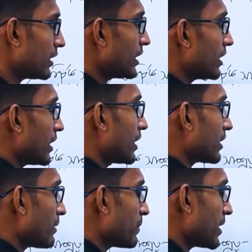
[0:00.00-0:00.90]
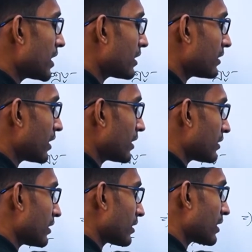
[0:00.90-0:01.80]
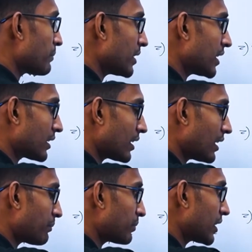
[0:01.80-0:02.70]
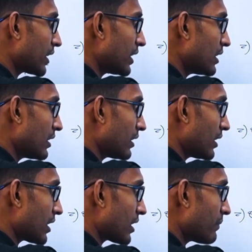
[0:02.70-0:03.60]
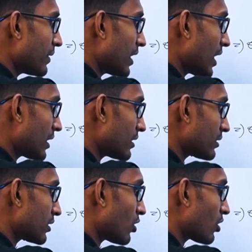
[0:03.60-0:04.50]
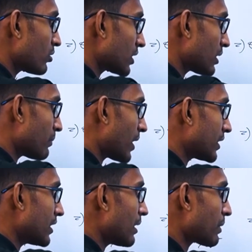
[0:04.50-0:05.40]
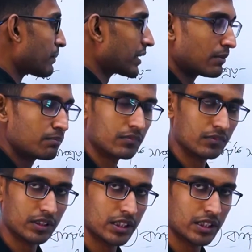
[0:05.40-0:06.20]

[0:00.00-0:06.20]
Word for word: এই কেভিএটার কেভিএটার লাভ থেকে এই কেভিএআর এর যে খরচ সেটা বাদ দিলে আমরা পেতাম নেট